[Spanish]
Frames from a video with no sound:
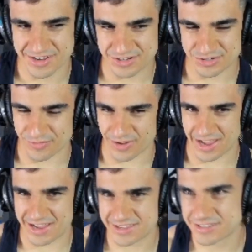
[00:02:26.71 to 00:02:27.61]
Si os
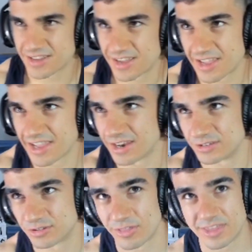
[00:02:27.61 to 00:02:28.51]
fijáis, el
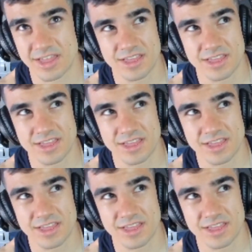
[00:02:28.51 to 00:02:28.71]
otro día